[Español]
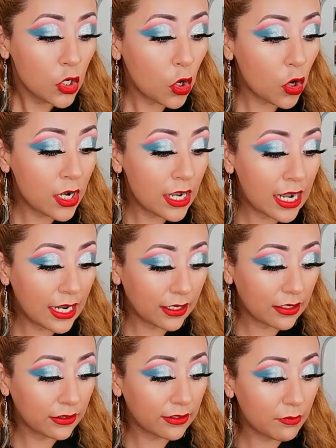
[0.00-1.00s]
con la
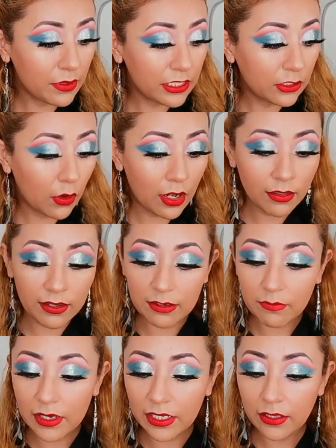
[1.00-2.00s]
canasta mensual del
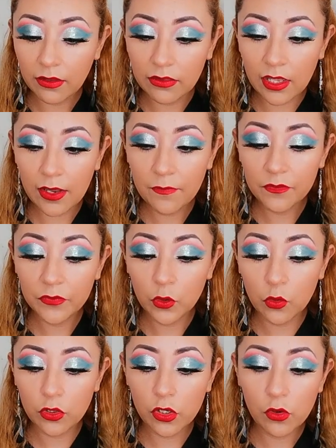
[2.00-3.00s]
mes de
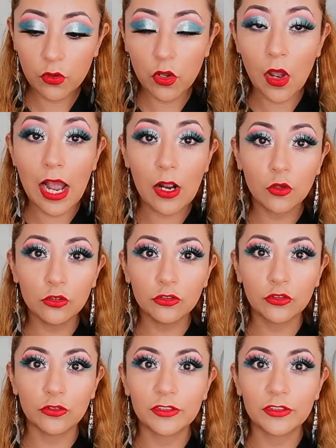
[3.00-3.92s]
junio, julio, agosto.